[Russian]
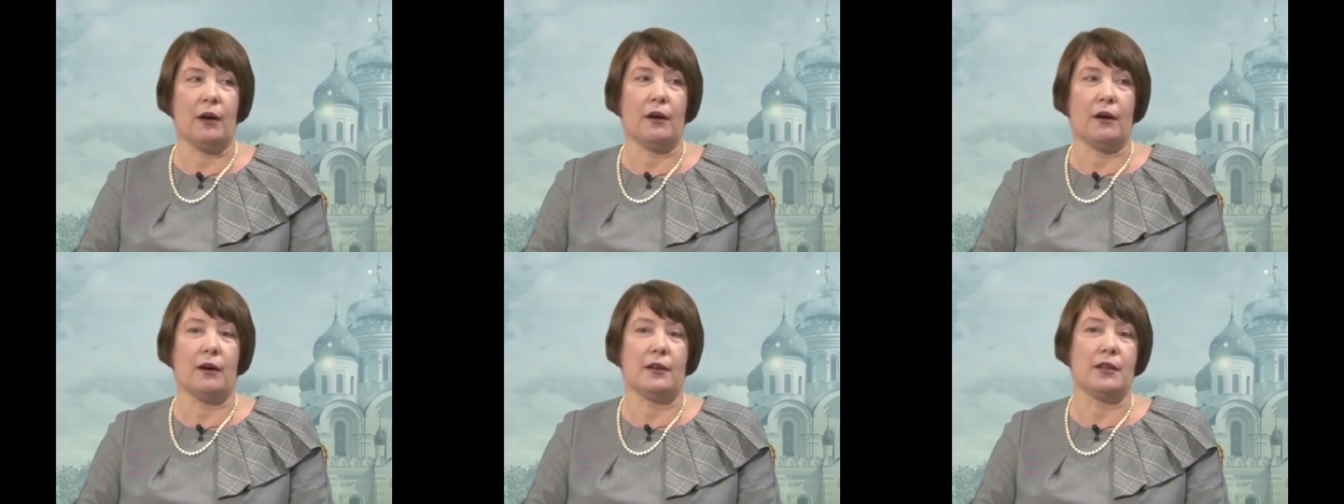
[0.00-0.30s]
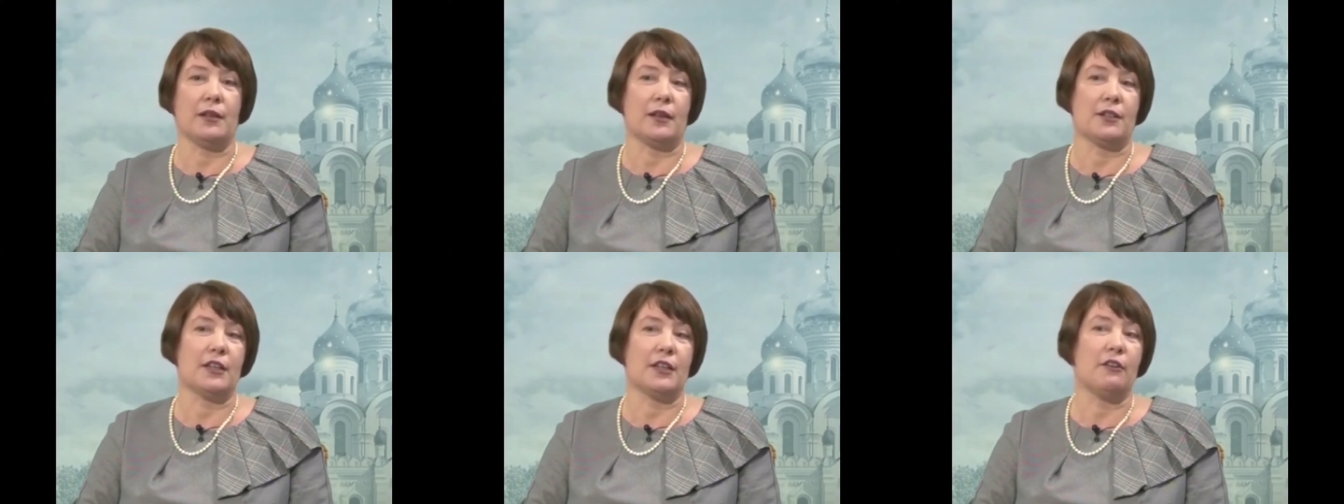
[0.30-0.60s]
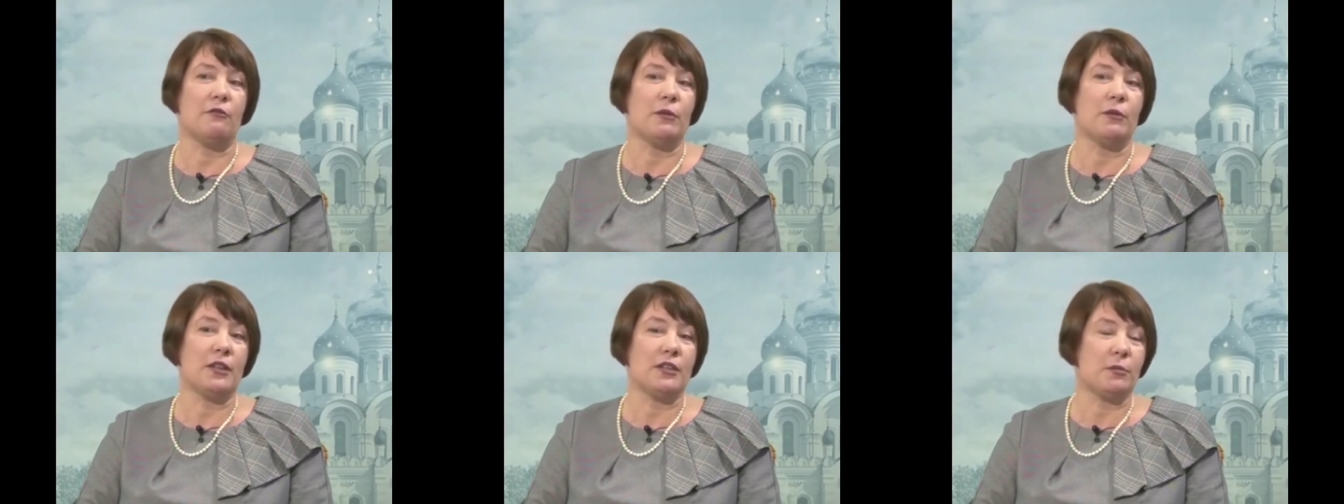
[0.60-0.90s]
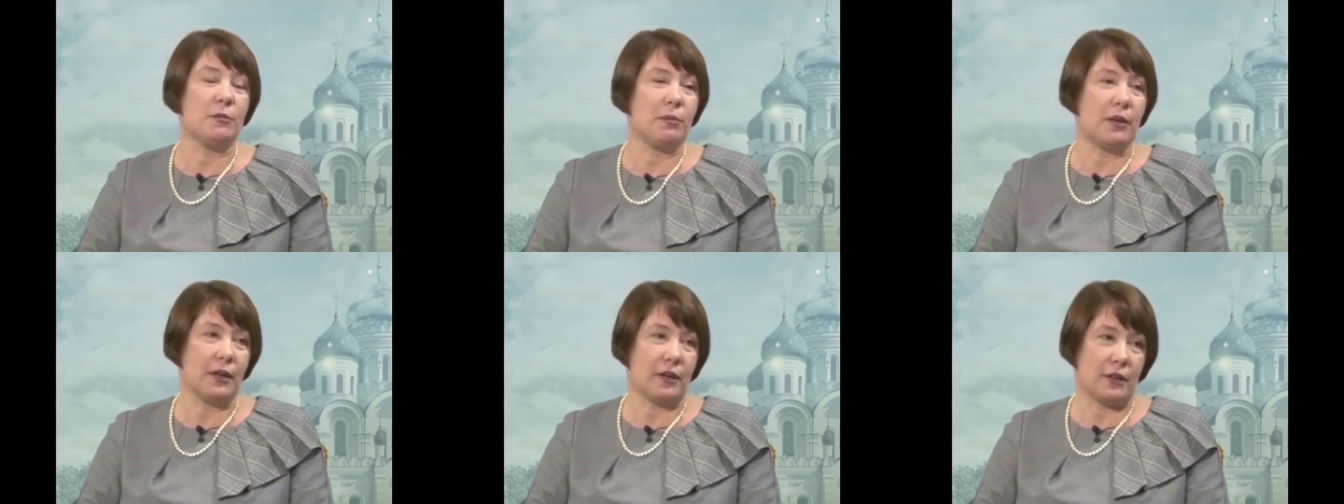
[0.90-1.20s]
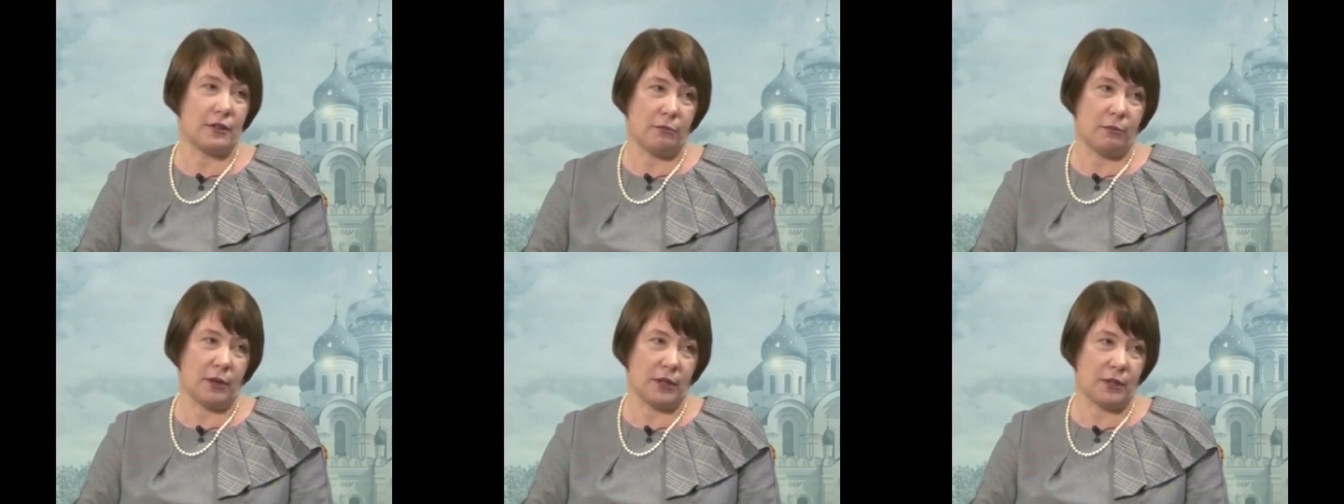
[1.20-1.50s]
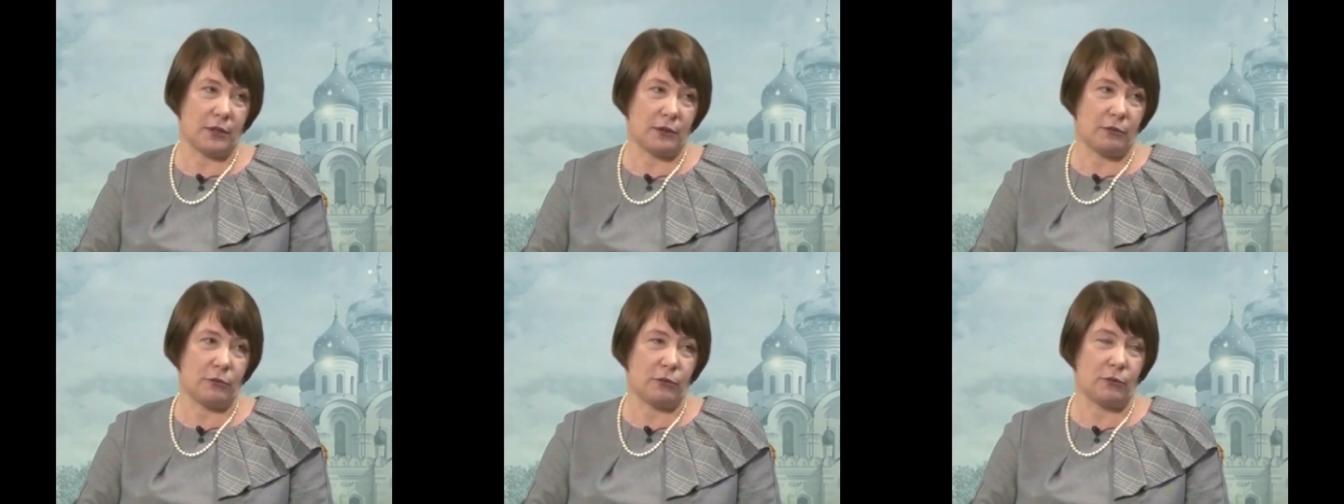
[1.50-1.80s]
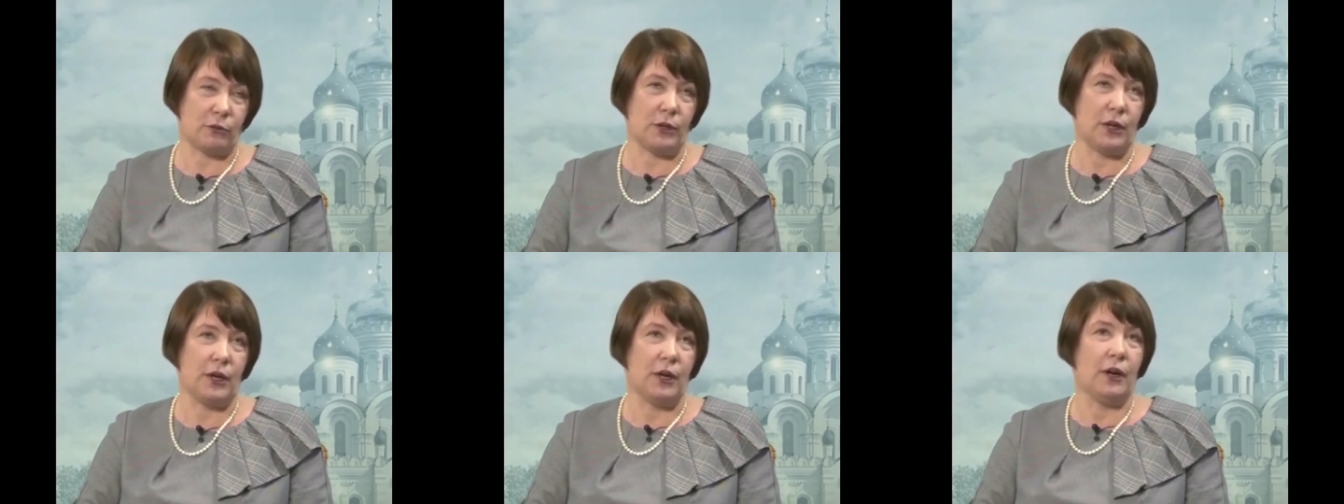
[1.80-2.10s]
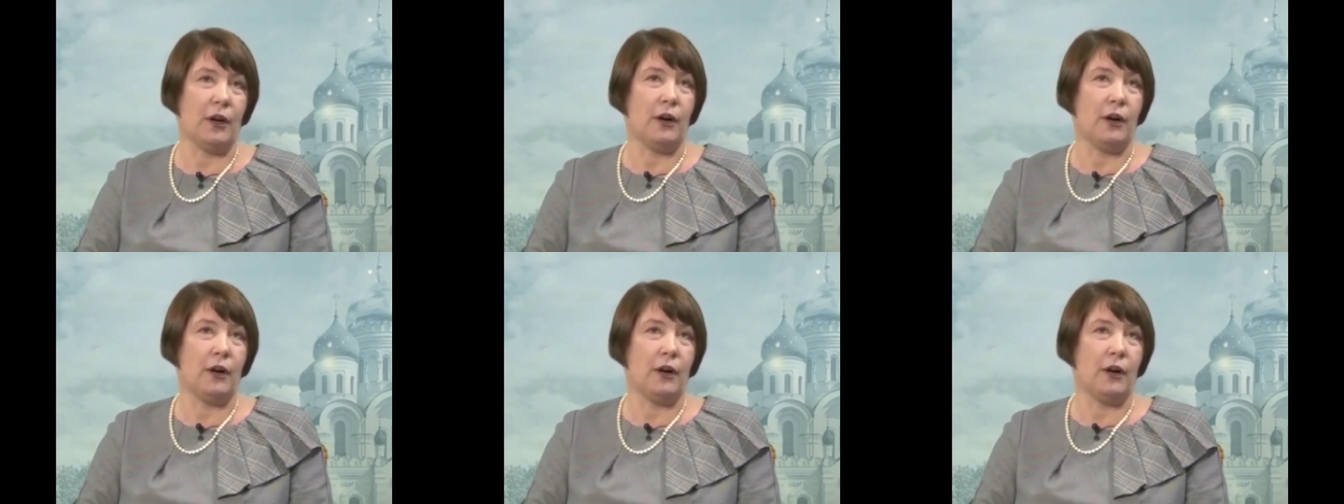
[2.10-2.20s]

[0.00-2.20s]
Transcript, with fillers: Они хотели вместе переехать в Москву,